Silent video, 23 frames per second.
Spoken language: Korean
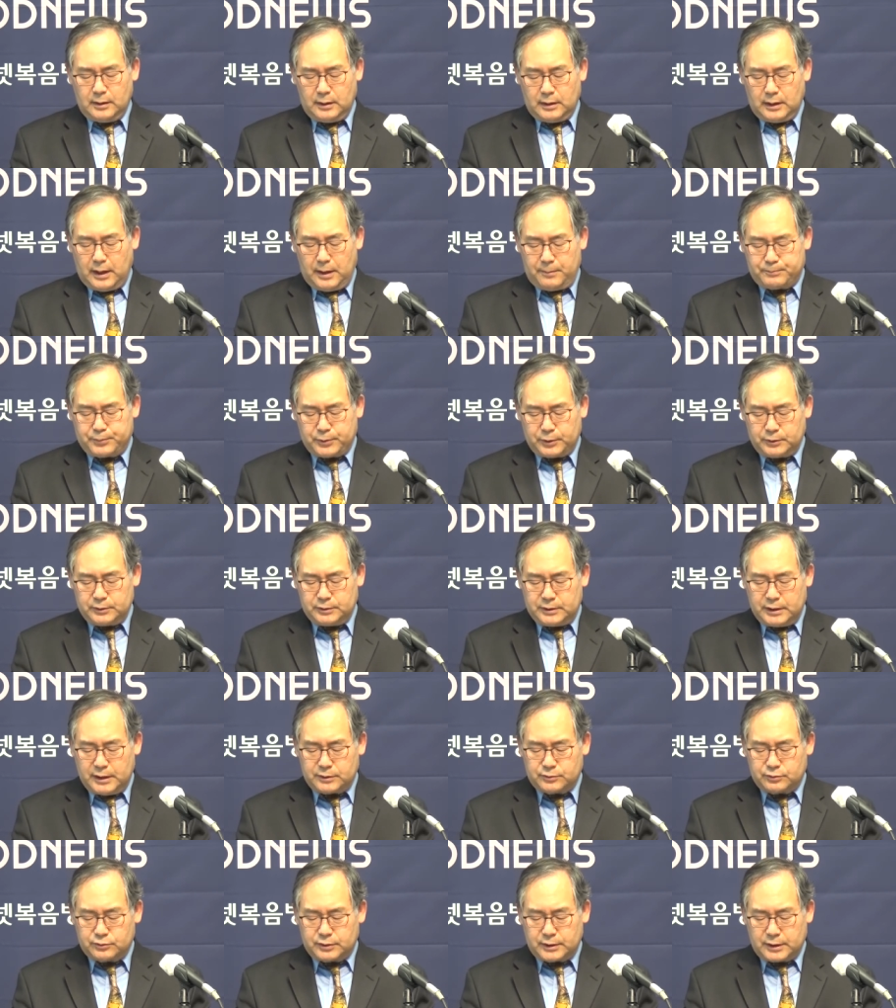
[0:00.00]
한편
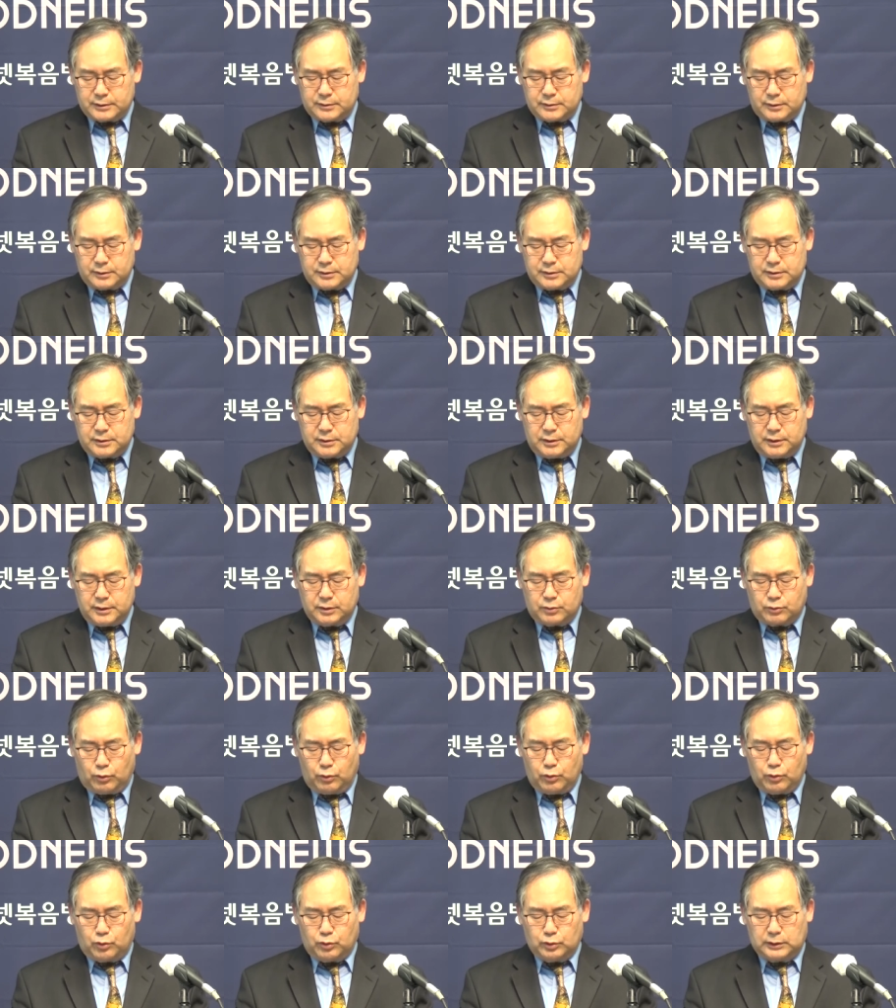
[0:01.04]
예수께서 친히
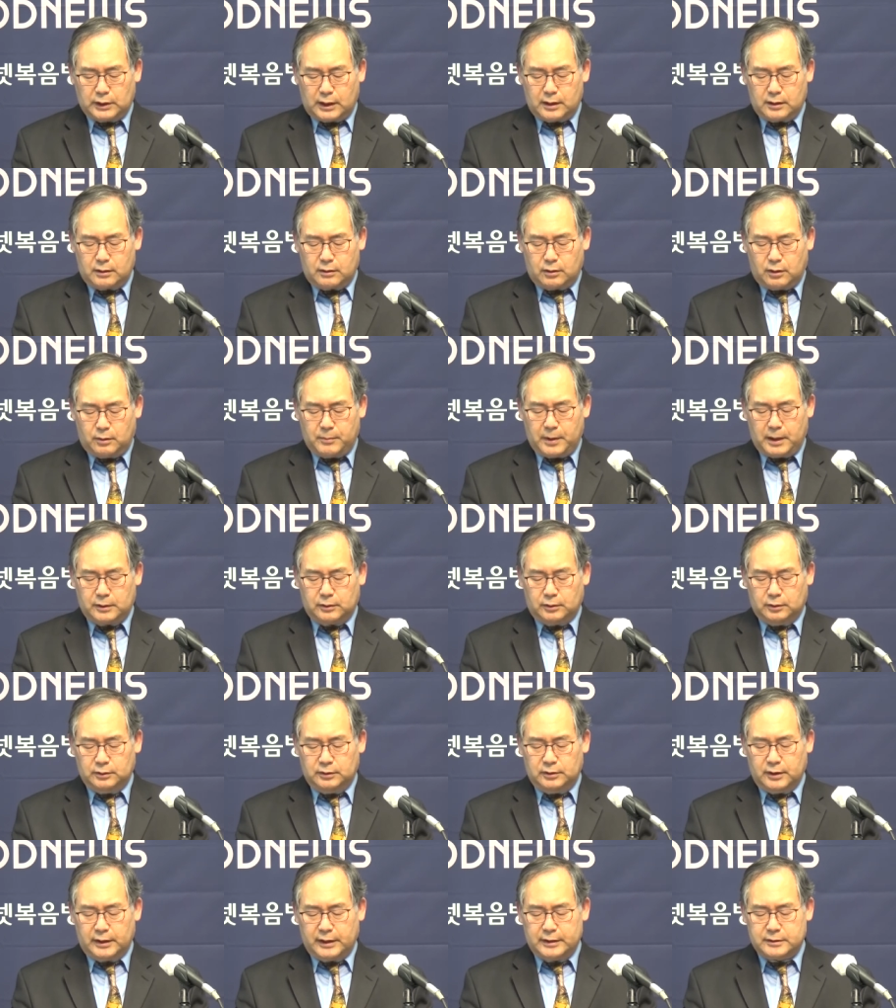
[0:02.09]
골고다 험한
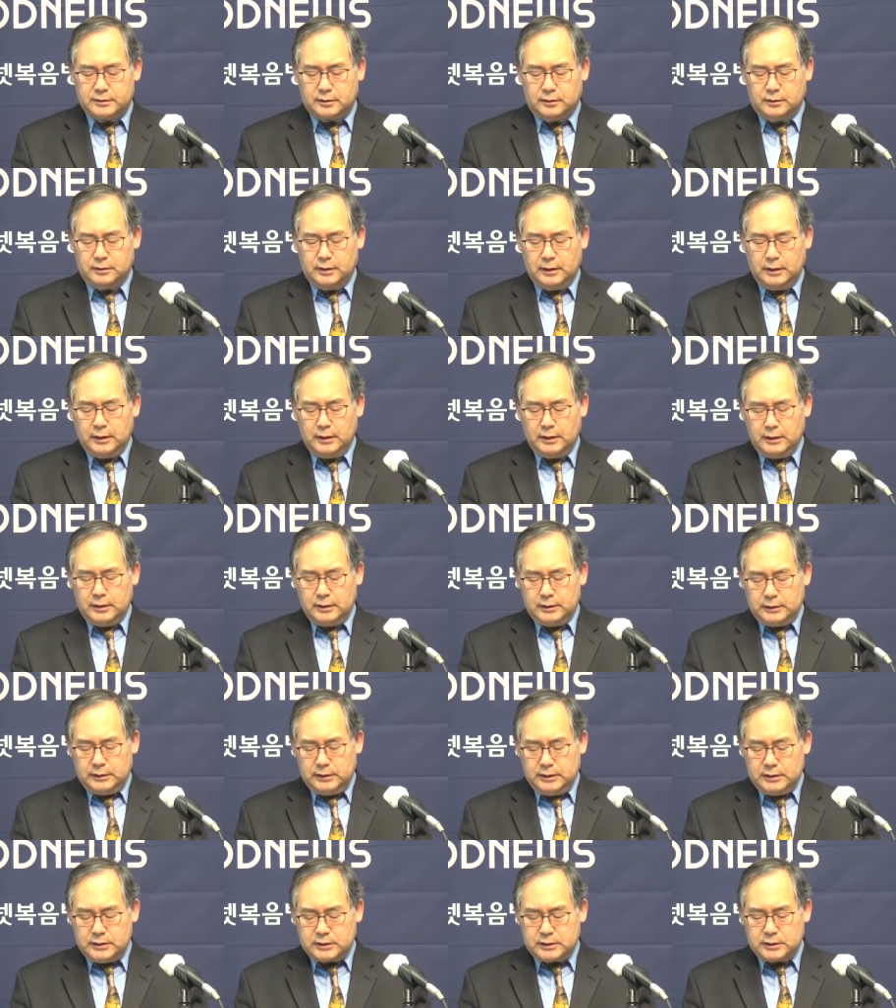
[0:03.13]
언덕에서
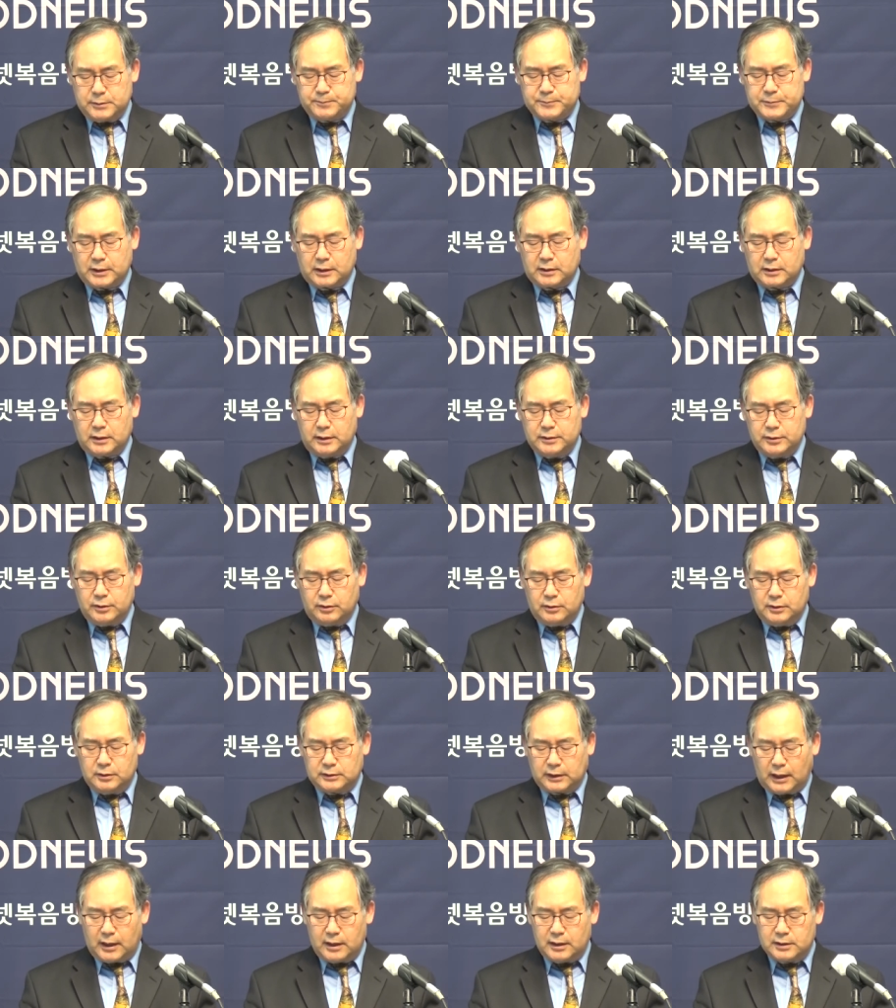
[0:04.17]
이 십자가형을
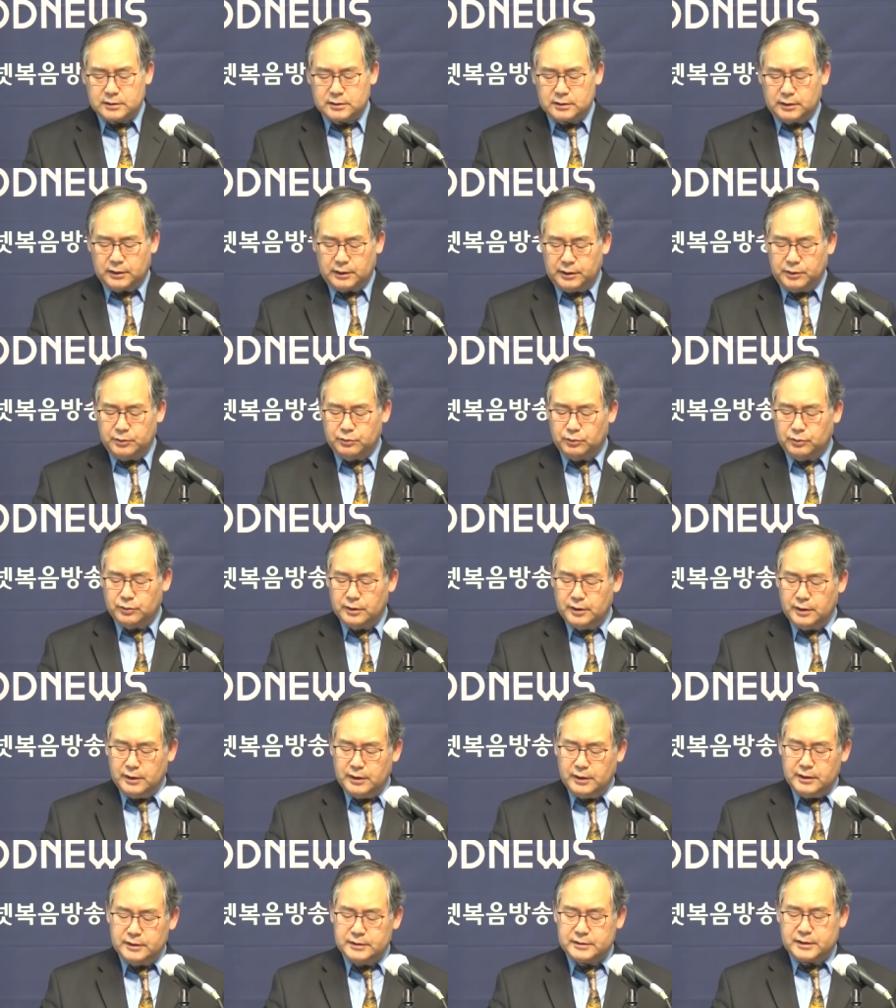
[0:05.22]
당하신 이후
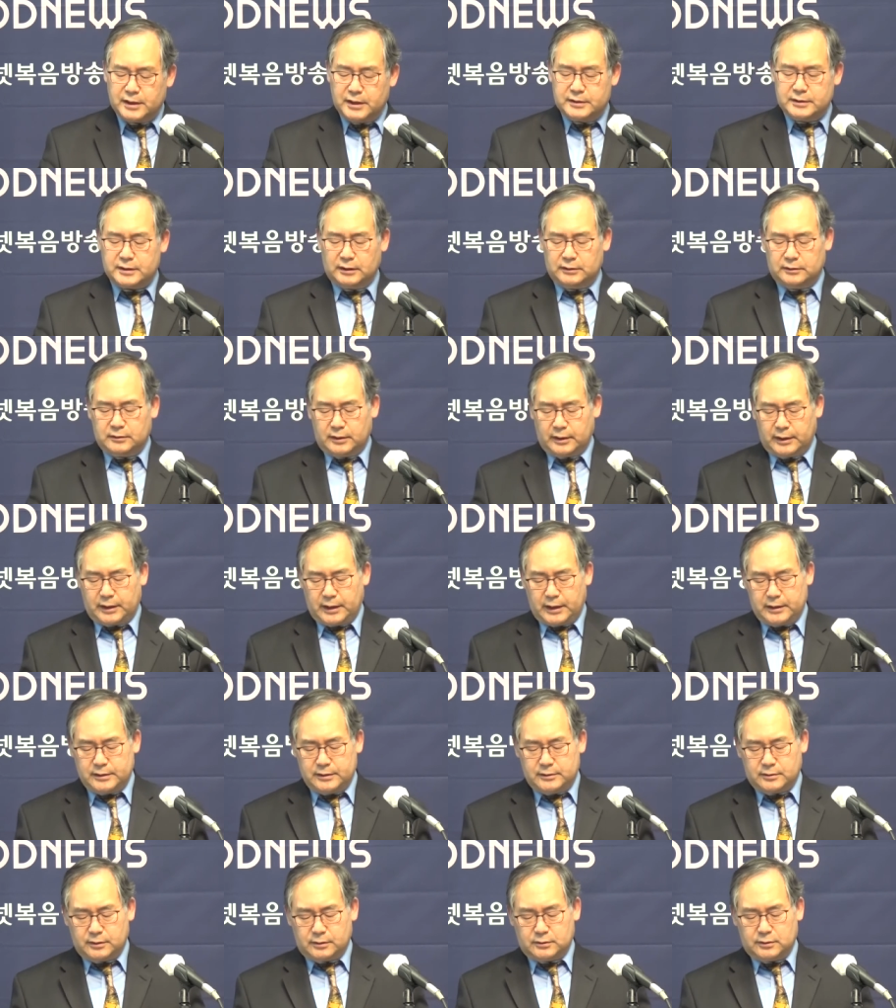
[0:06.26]
제자들에게
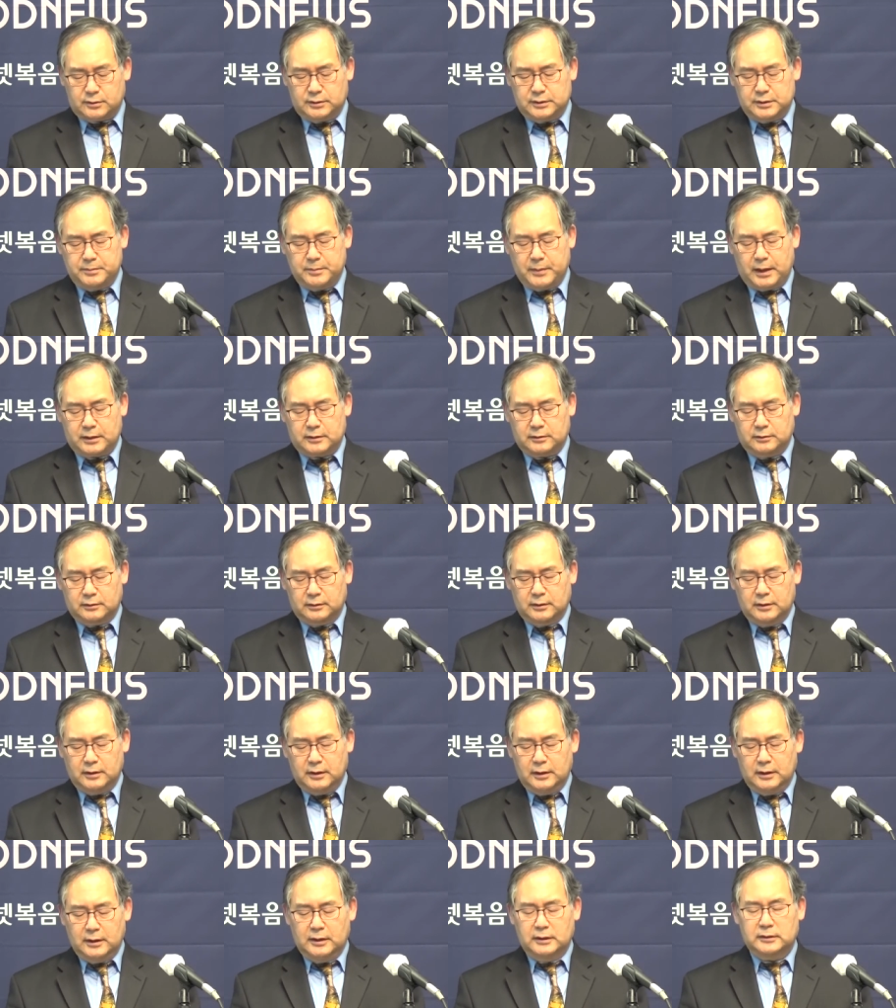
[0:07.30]
있어서 이 말은
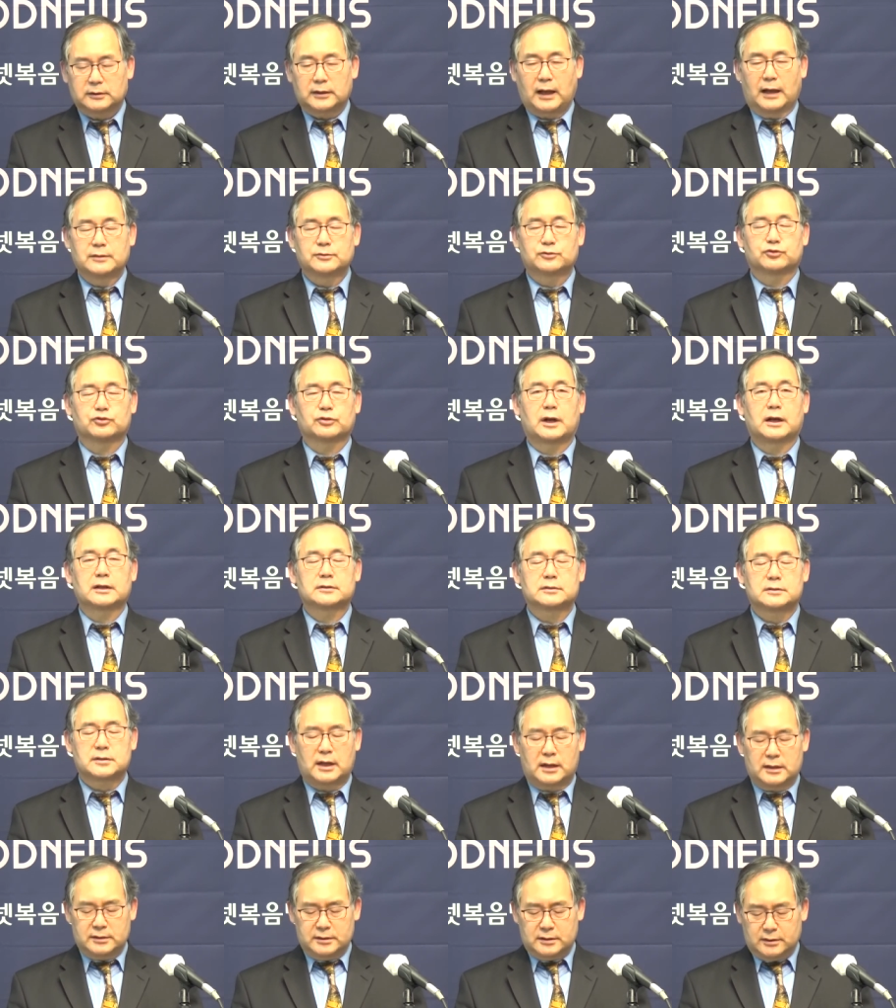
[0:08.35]
단순한
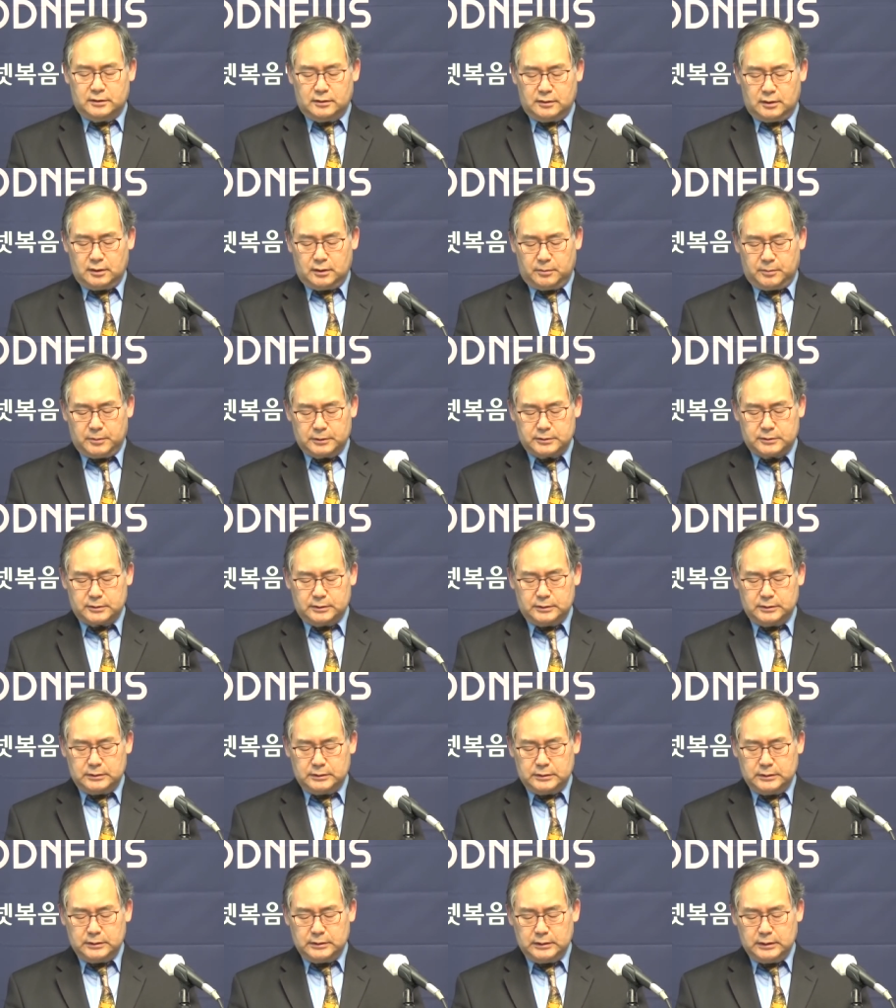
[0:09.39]
상징을
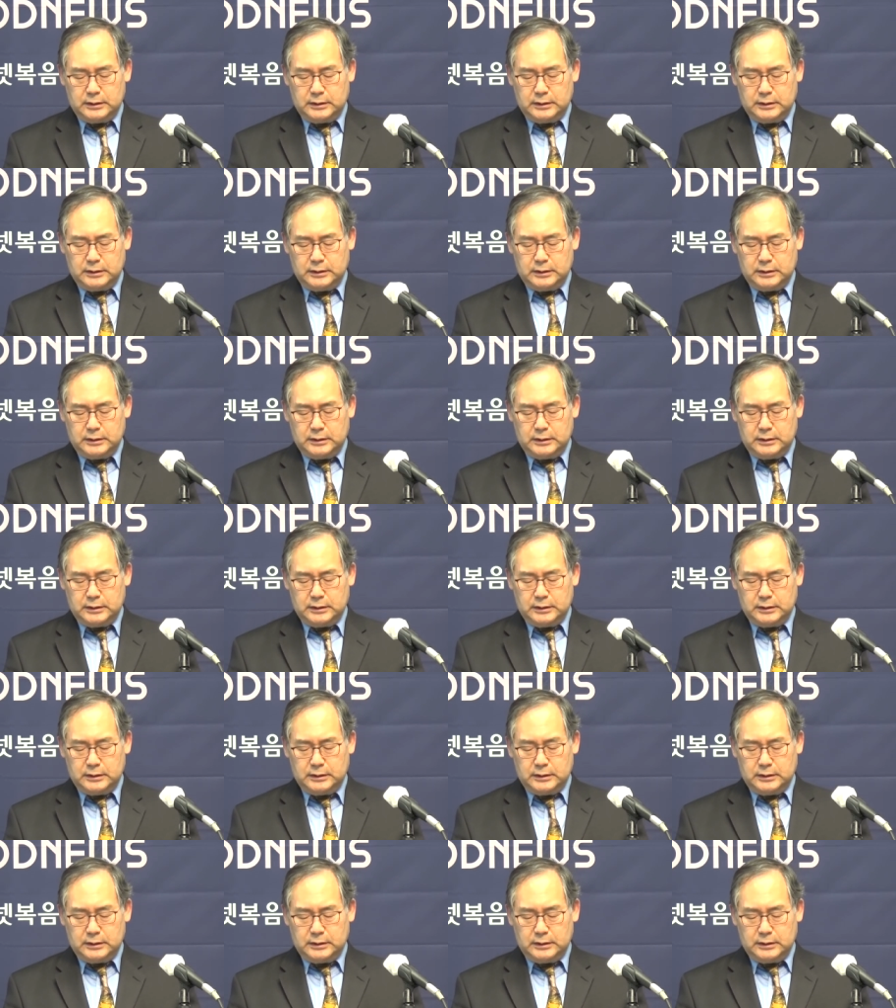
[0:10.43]
넘어서